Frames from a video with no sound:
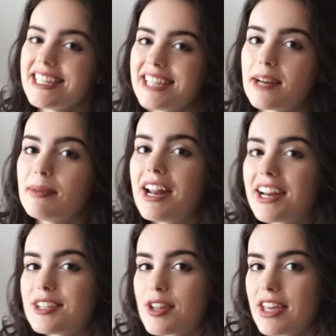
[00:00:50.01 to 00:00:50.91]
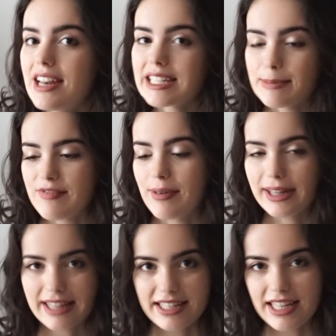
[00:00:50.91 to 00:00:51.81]
Y seguirme en las redes sociales que mi
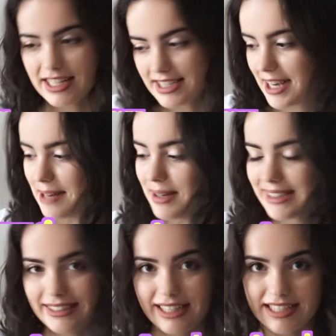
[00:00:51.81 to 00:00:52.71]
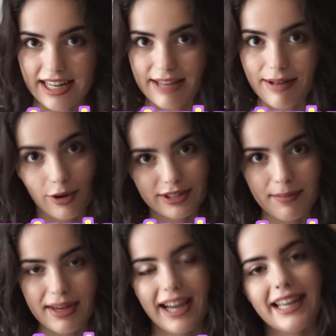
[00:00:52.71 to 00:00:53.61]
favorita es Instagram que tendréis aquí abajo
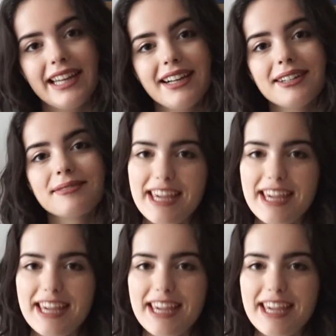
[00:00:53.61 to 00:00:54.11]
también el link.